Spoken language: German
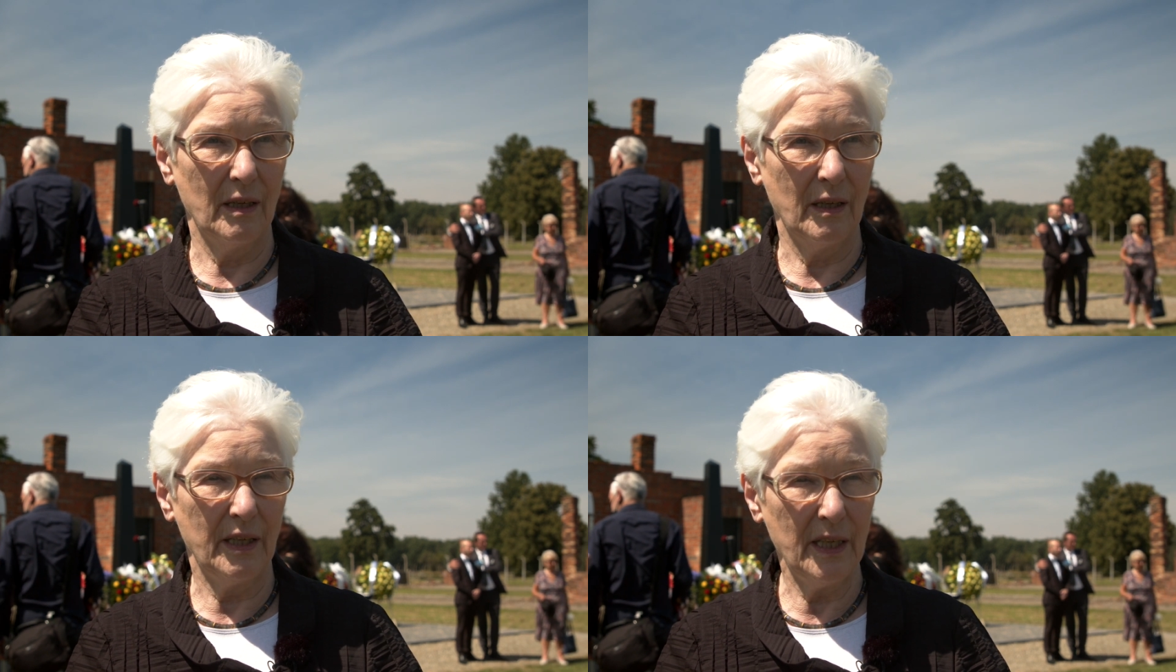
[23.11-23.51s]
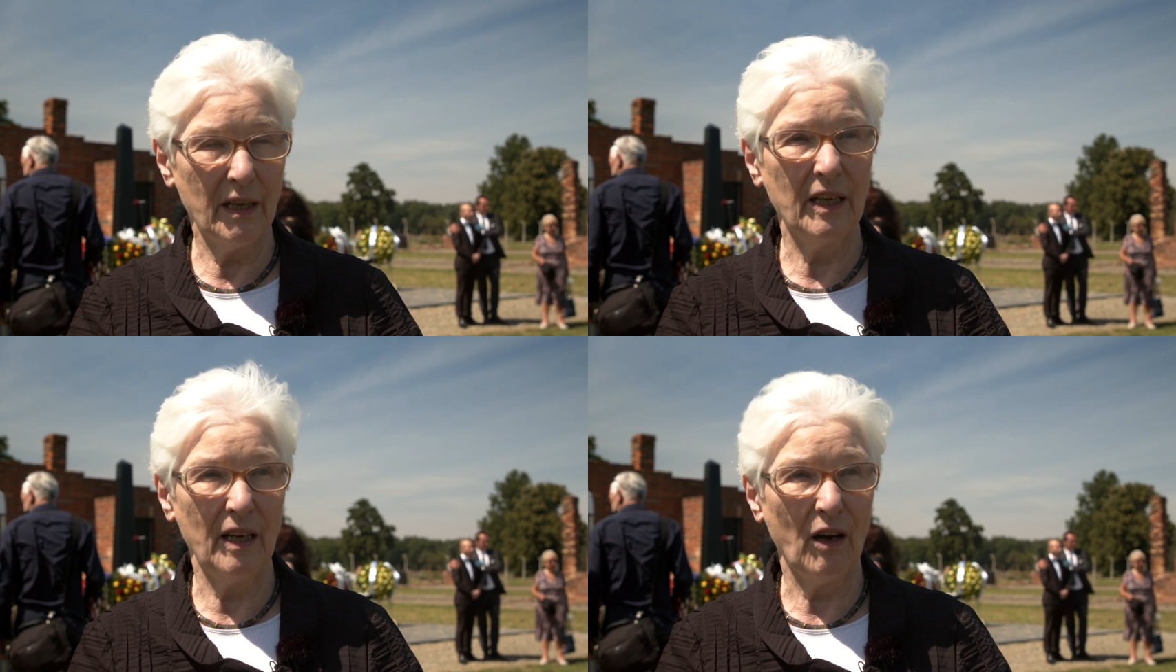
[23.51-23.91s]

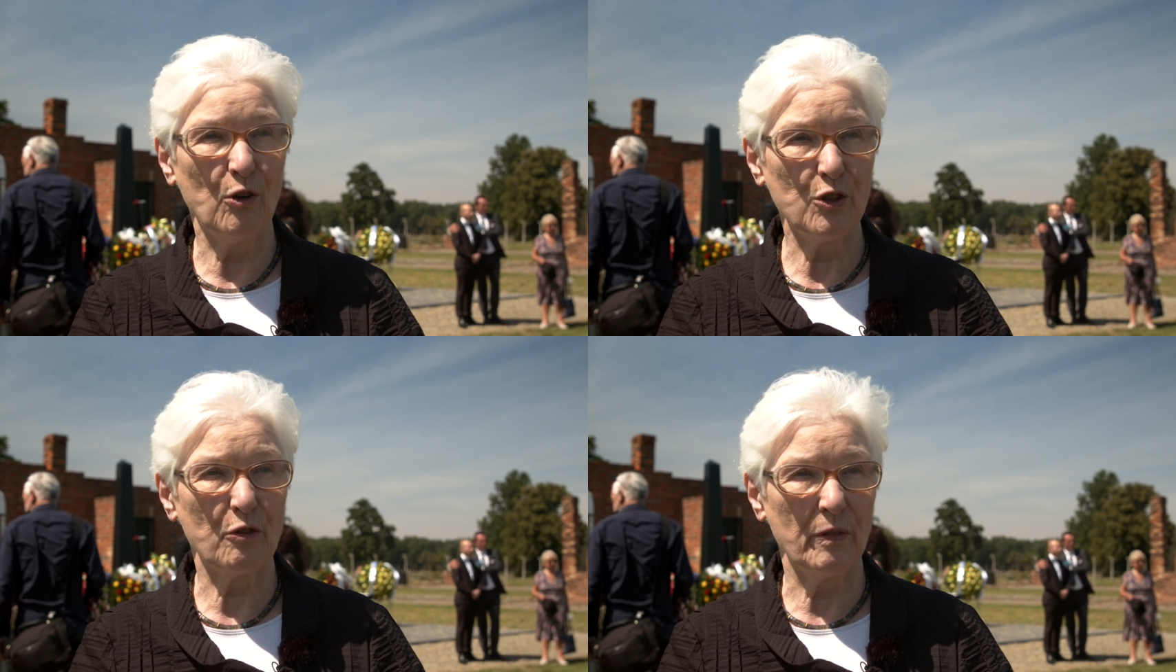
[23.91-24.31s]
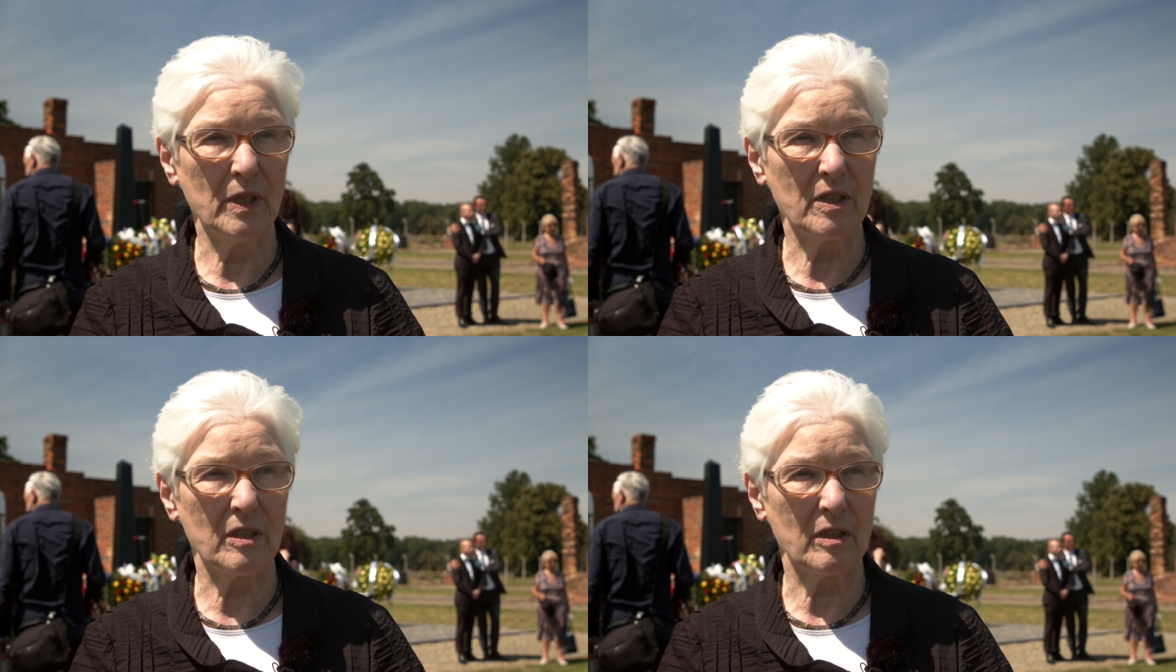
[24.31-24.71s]
hier in
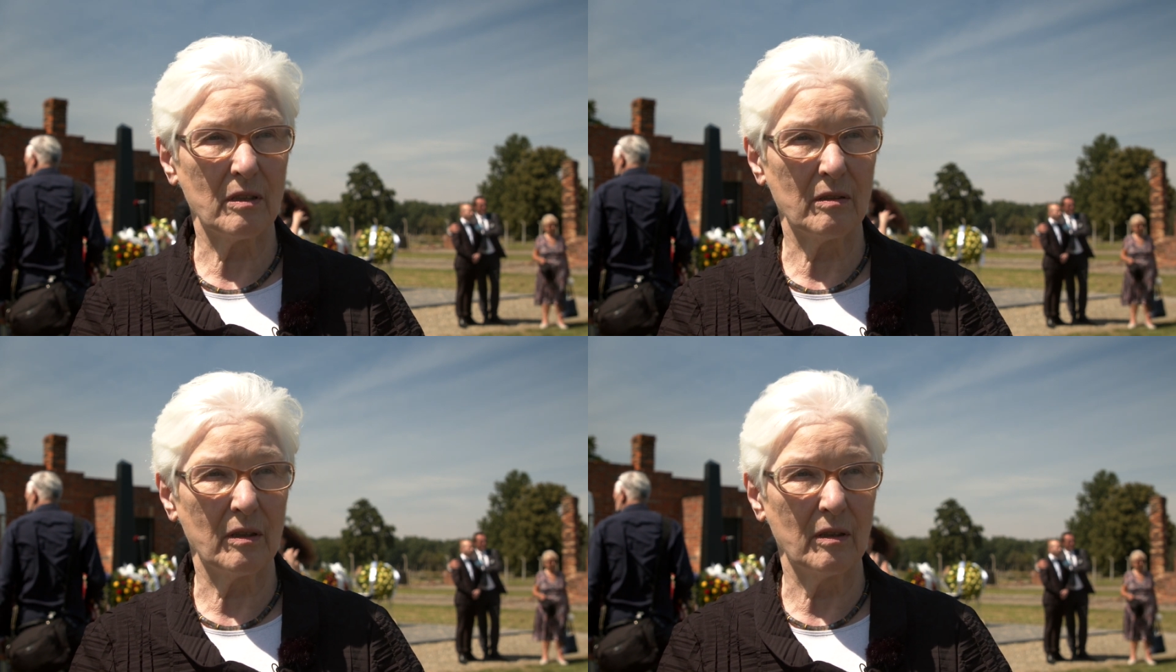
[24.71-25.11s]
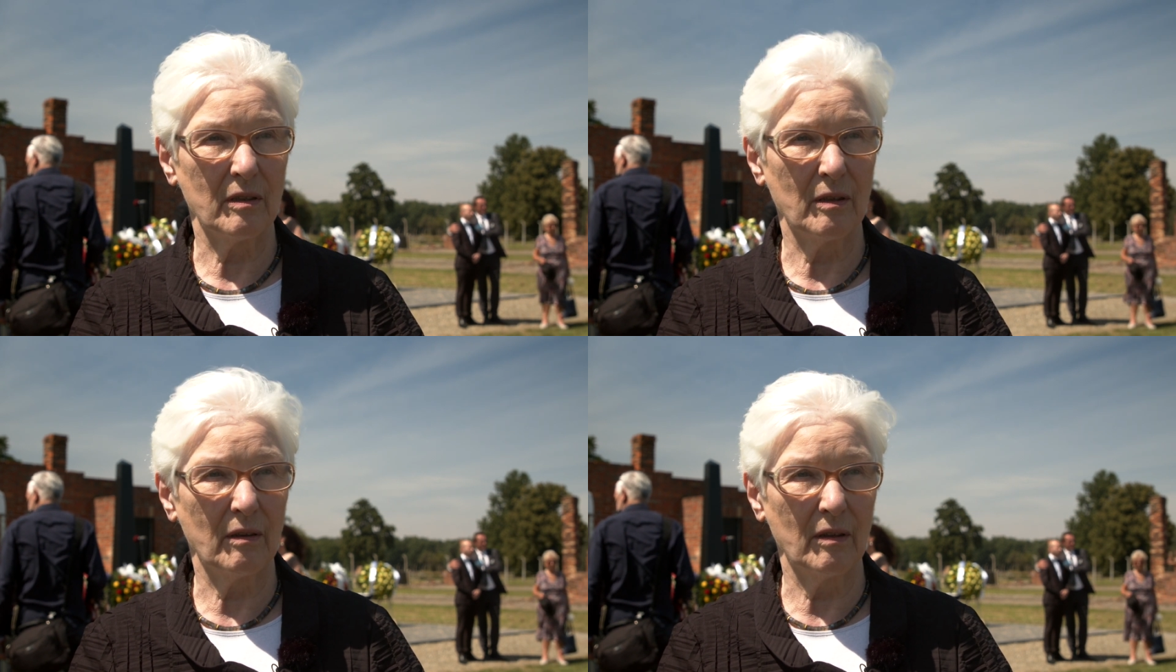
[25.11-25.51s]
Auschwitz
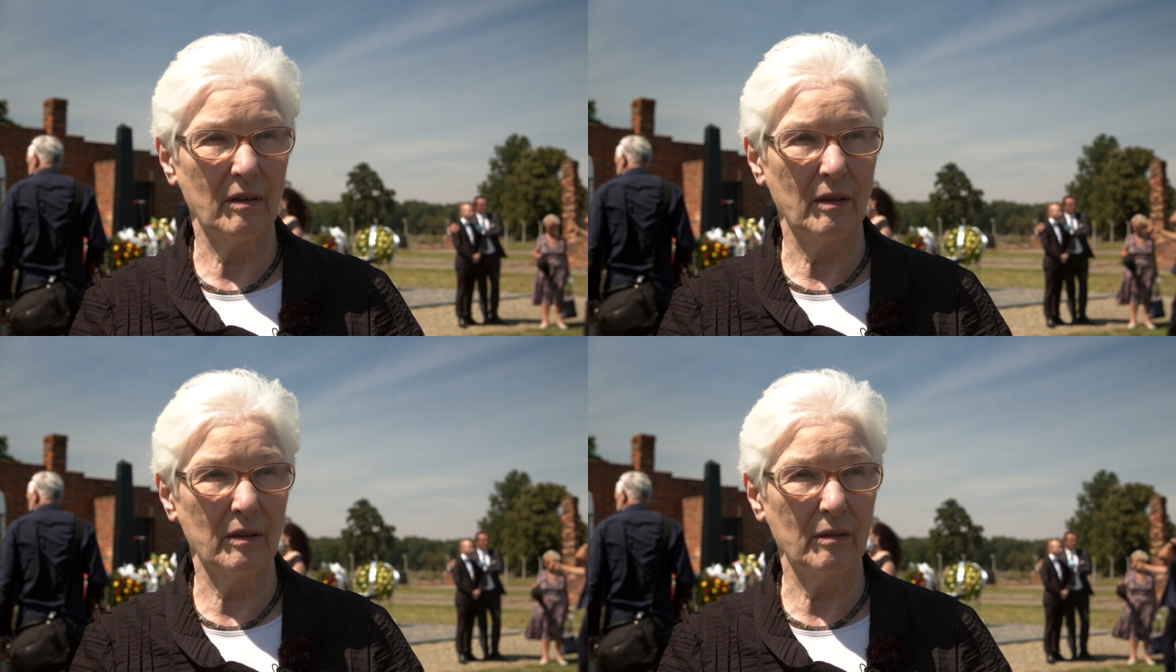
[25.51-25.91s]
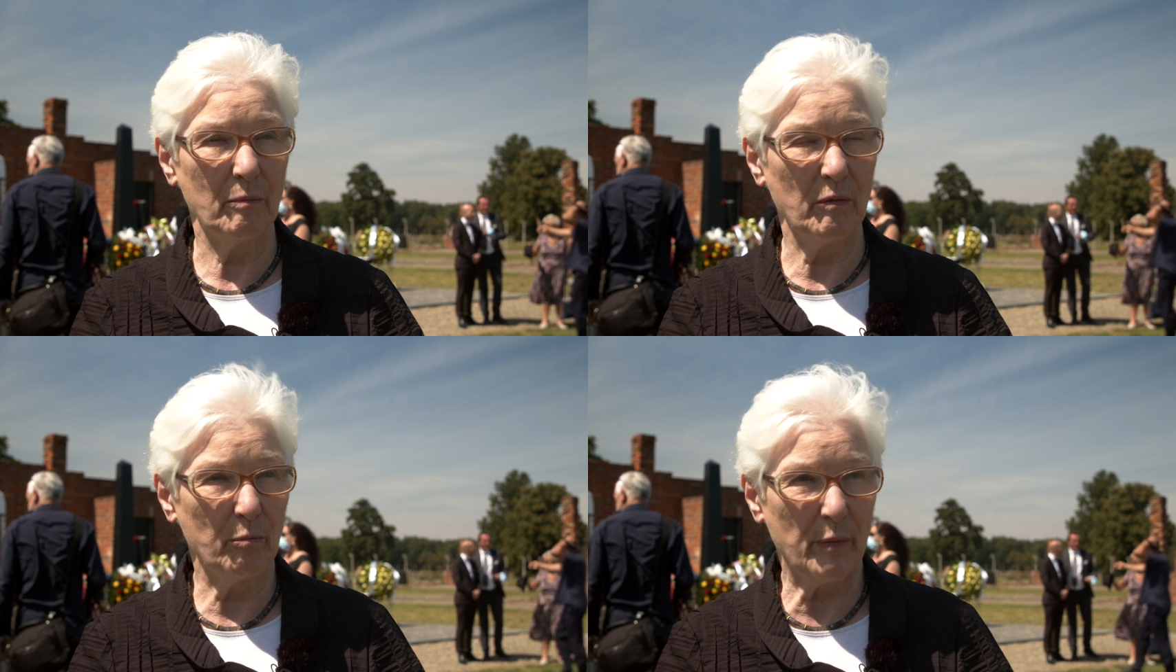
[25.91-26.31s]
äh,
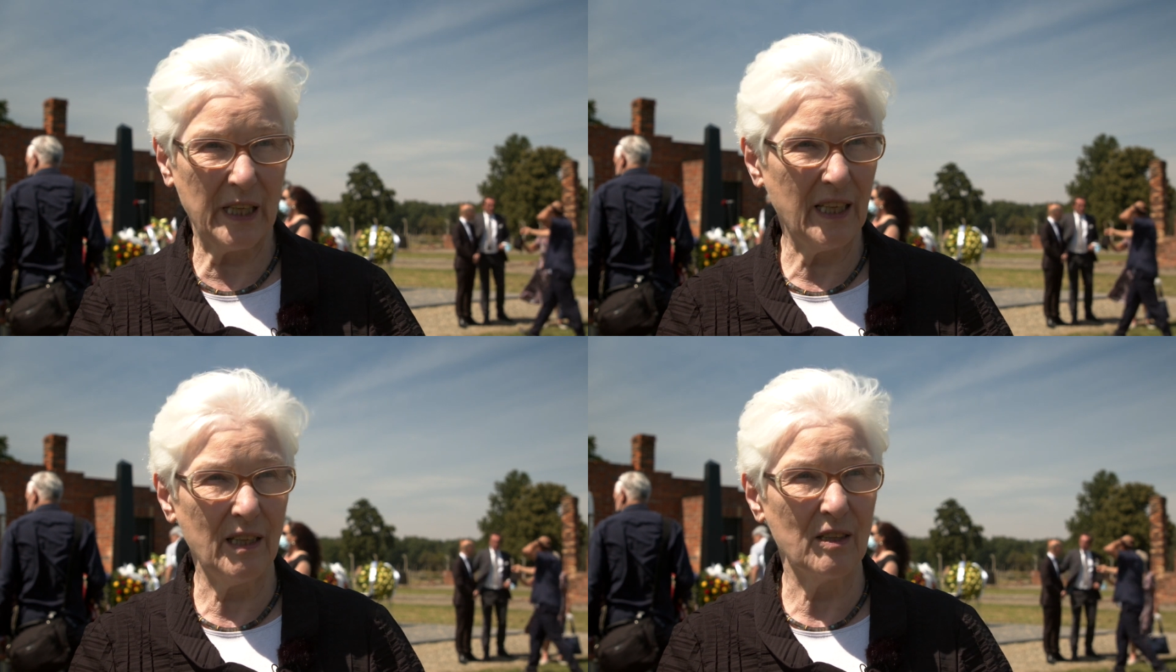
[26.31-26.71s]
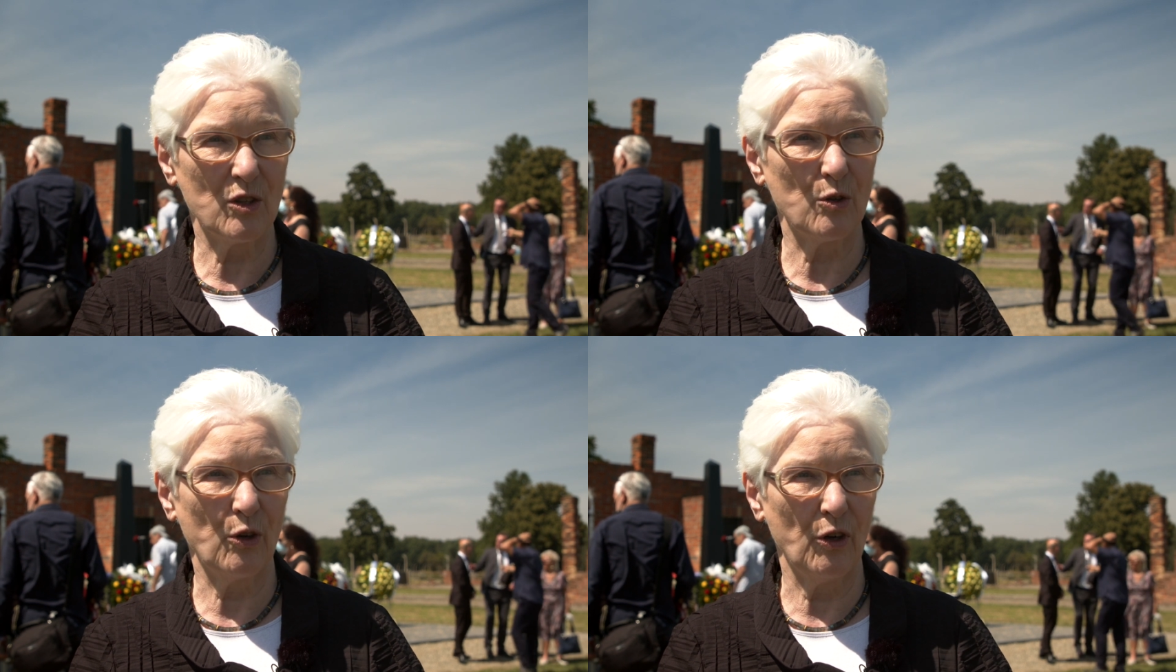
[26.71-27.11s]
begehen
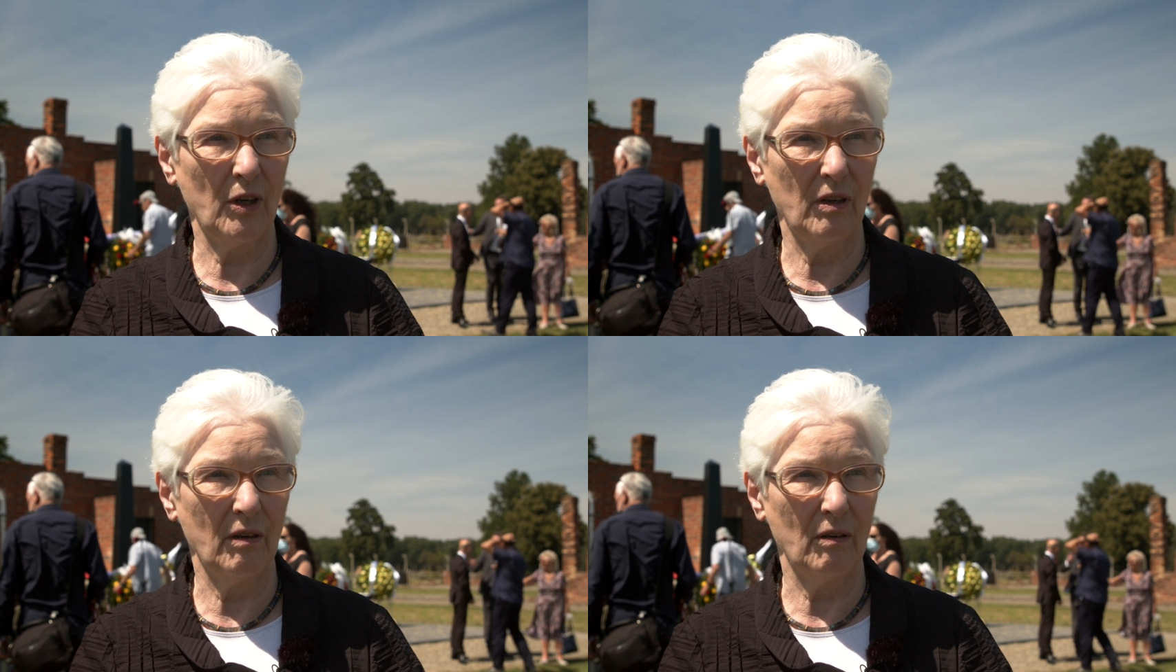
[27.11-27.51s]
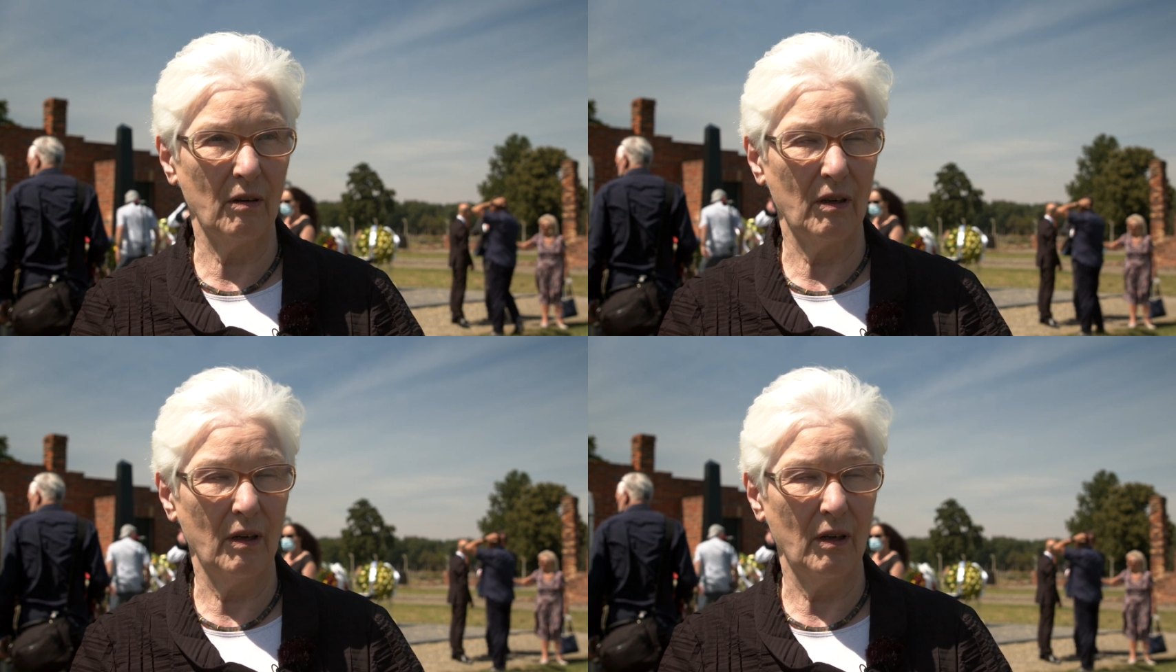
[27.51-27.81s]
zu können,